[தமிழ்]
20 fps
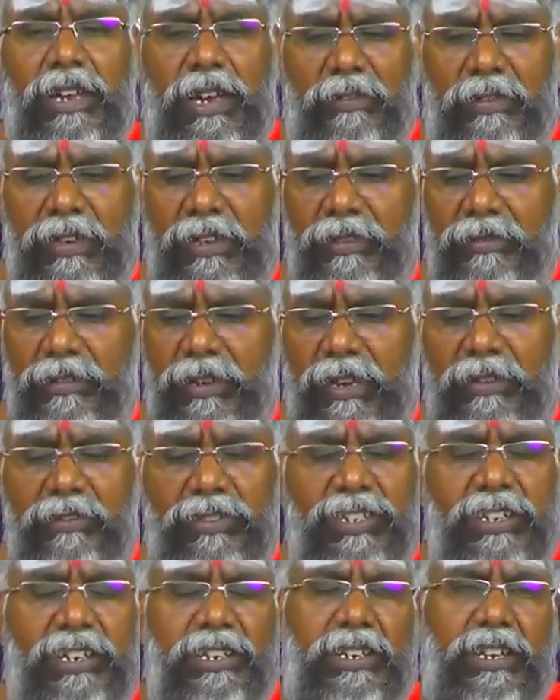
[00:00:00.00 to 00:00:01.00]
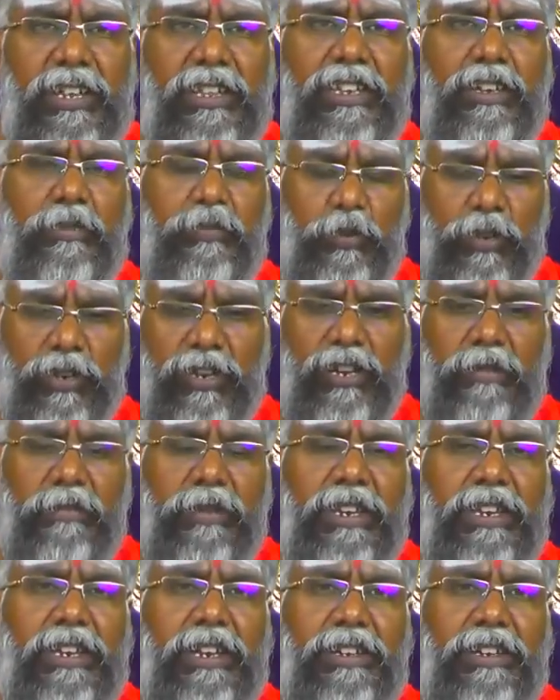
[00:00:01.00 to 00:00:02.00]
கவர் கவர்லாம் வச்சு கட்டிடாதீங்க பொட்டில்
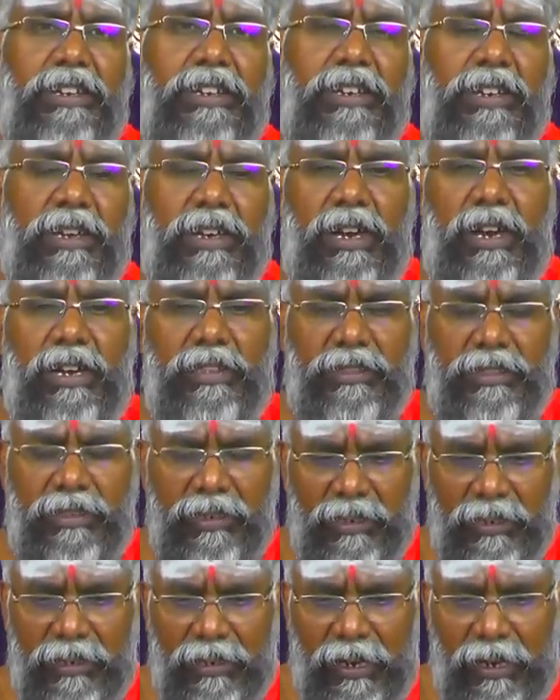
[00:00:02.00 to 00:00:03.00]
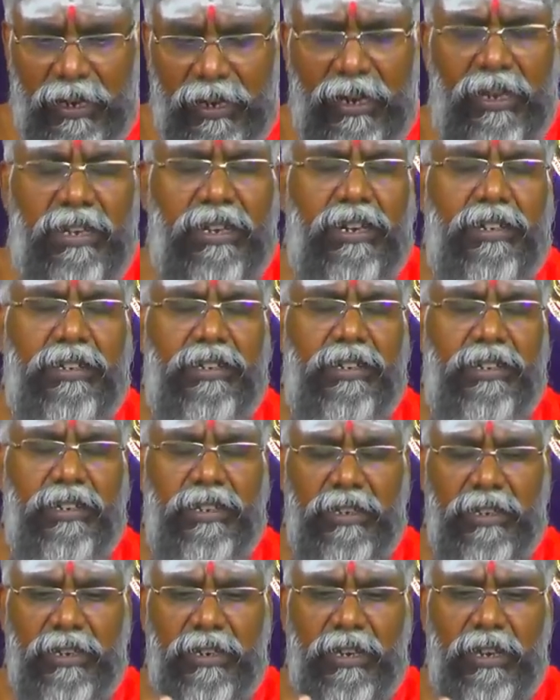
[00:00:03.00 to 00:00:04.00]
மாதிரி கட்டிடுங்க அத்தனையும் நல்லா கட்டி
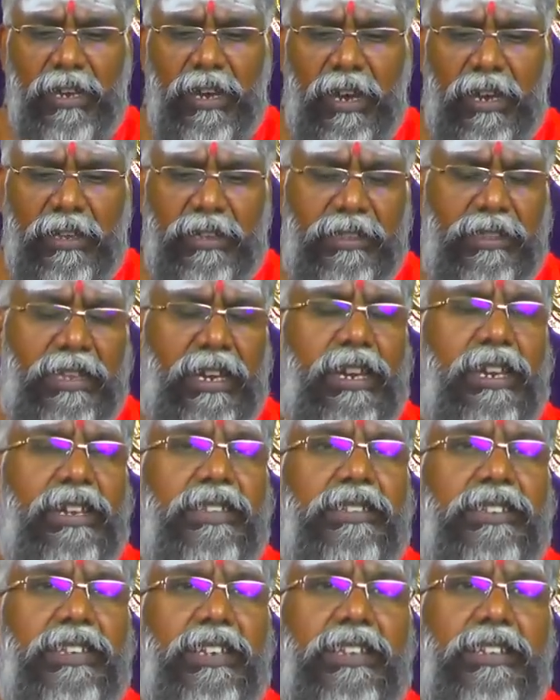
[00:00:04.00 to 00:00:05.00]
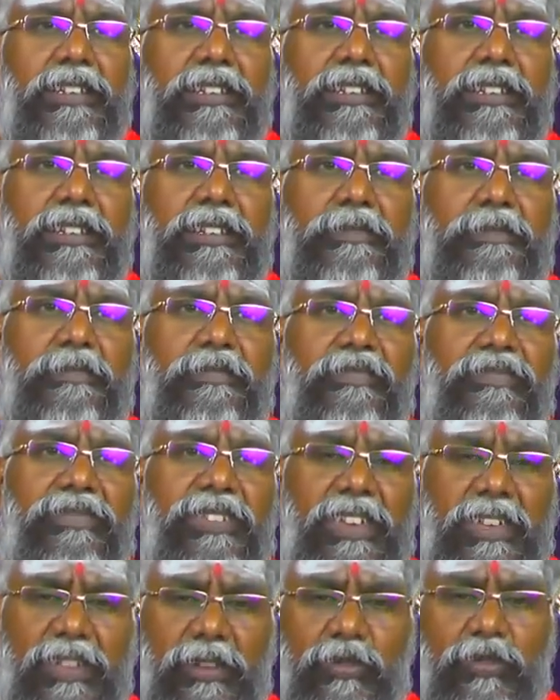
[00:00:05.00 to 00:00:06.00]
அதை தயார் செய்துட்டு
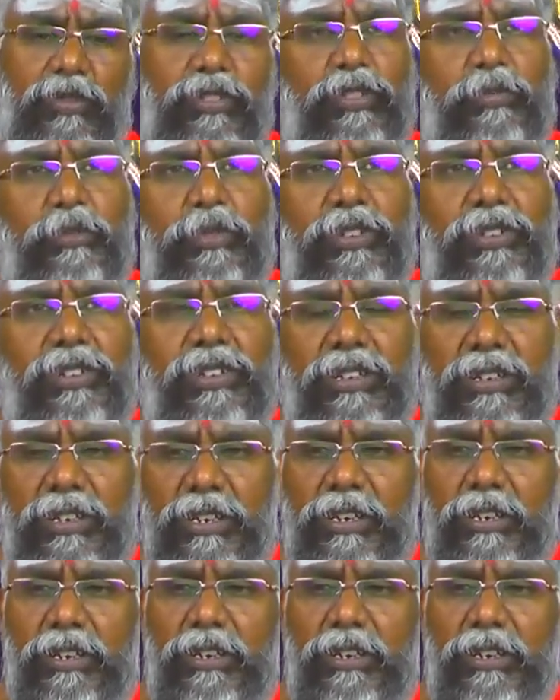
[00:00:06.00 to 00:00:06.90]
இதை கொண்டு போயிட்டு